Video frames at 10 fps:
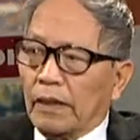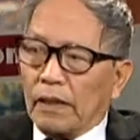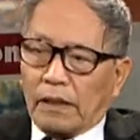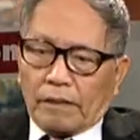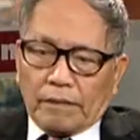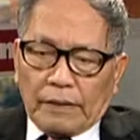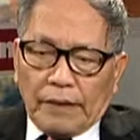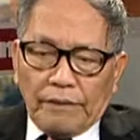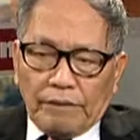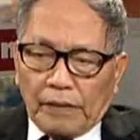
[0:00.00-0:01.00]
uh,
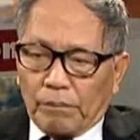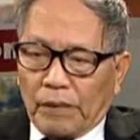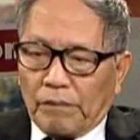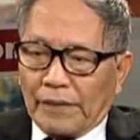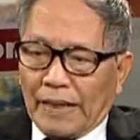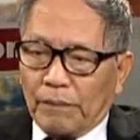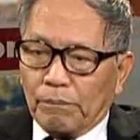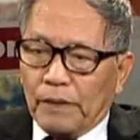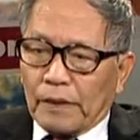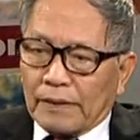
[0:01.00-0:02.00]
cái việc mà Việt
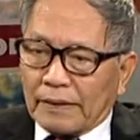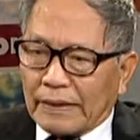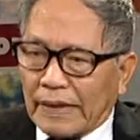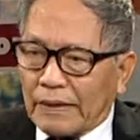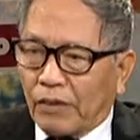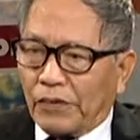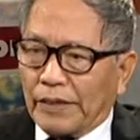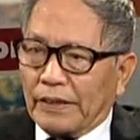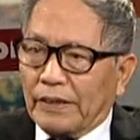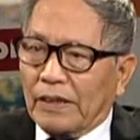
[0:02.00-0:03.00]
Nam tách
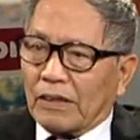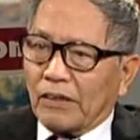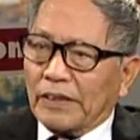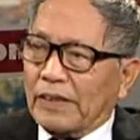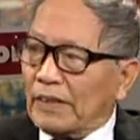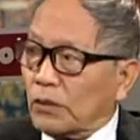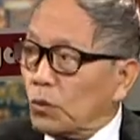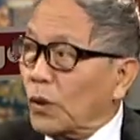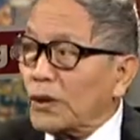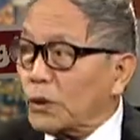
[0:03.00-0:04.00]
khỏi coi như là
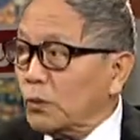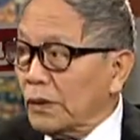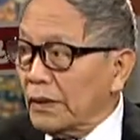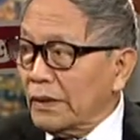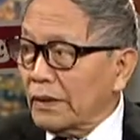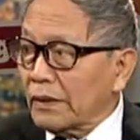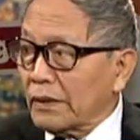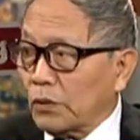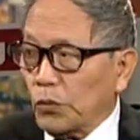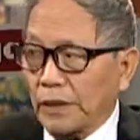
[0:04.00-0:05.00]
thoát chung đó
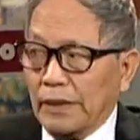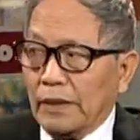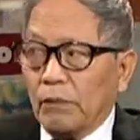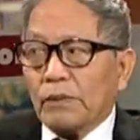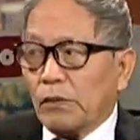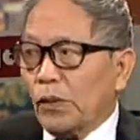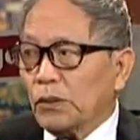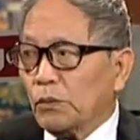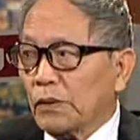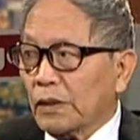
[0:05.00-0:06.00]
thì tôi nghĩ là không thể thoát
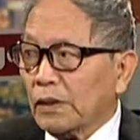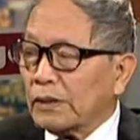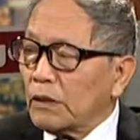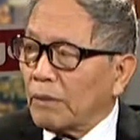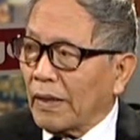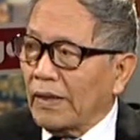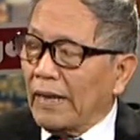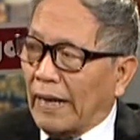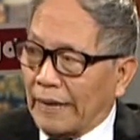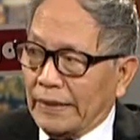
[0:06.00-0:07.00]
chung được nhưng mà
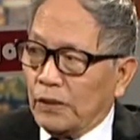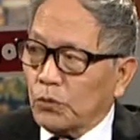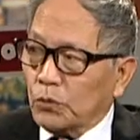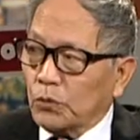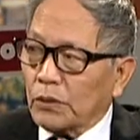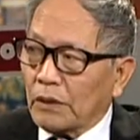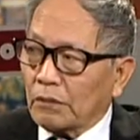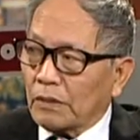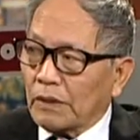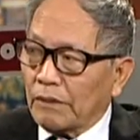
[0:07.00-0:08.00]
ảnh hưởng của Trung
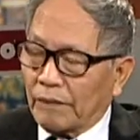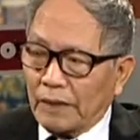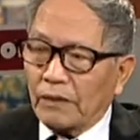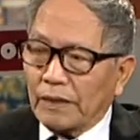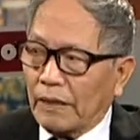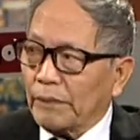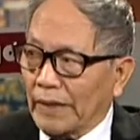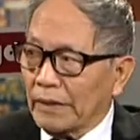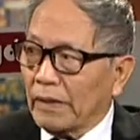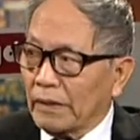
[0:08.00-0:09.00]
Cộng thì vẫn có thể bị
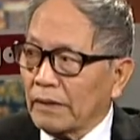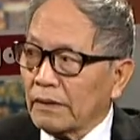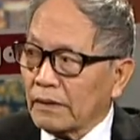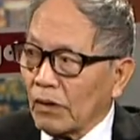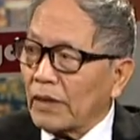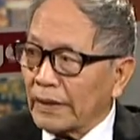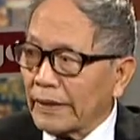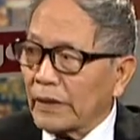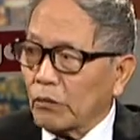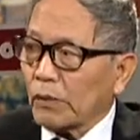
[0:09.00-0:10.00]
ảnh hưởng đó là
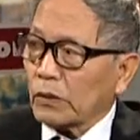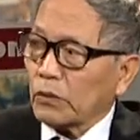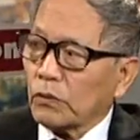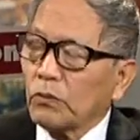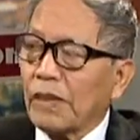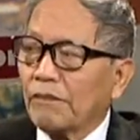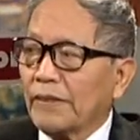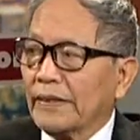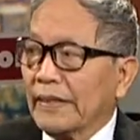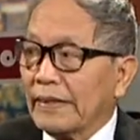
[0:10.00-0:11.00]
cái điều mà chúng ta
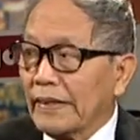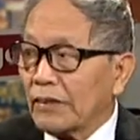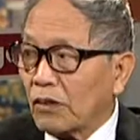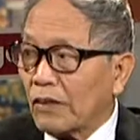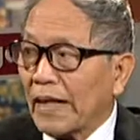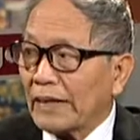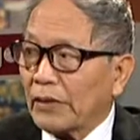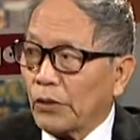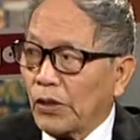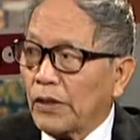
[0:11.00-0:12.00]
phải nhìn thấy rõ ràng
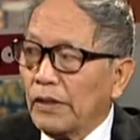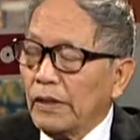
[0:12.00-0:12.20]
điều đó